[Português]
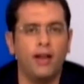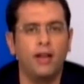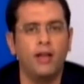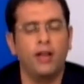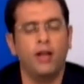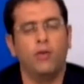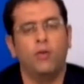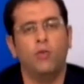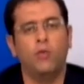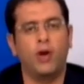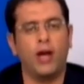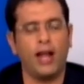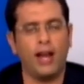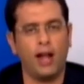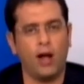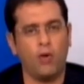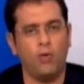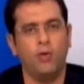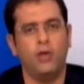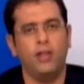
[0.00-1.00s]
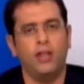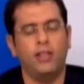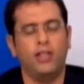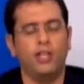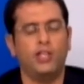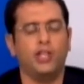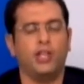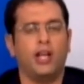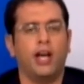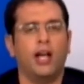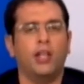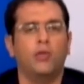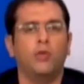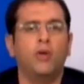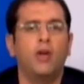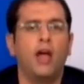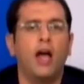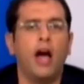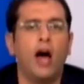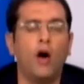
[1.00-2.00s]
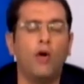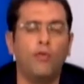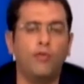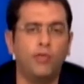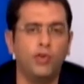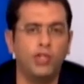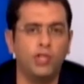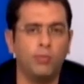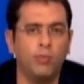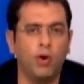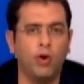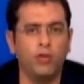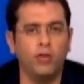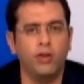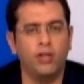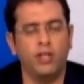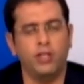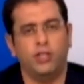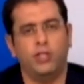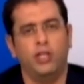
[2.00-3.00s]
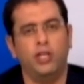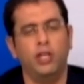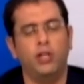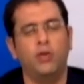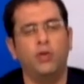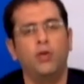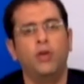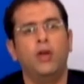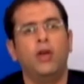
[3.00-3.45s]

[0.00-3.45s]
um canal dedicado ao futebol nordestino,